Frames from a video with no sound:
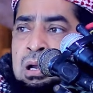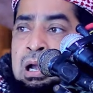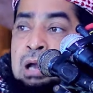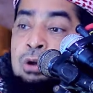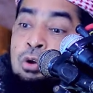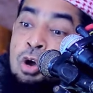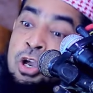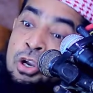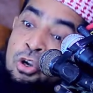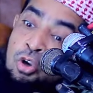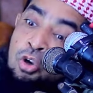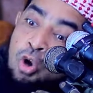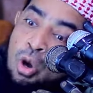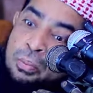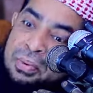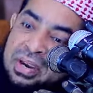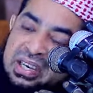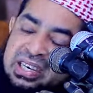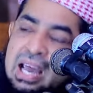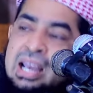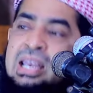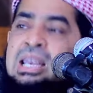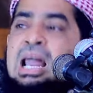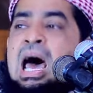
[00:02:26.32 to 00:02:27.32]
কারণ ওই
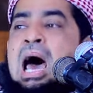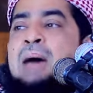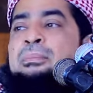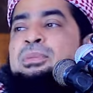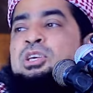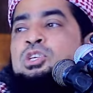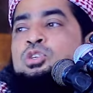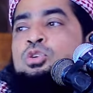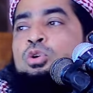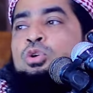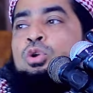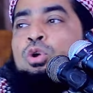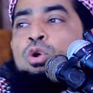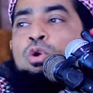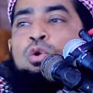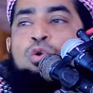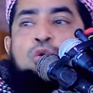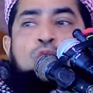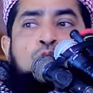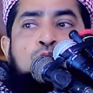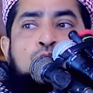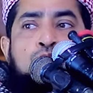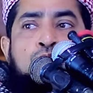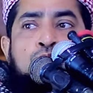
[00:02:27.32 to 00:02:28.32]
নবীটার নাম ছিল
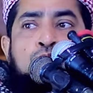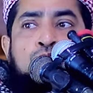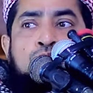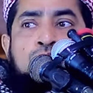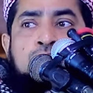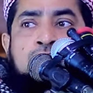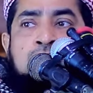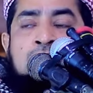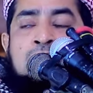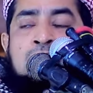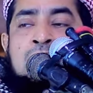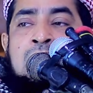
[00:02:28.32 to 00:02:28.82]
লুত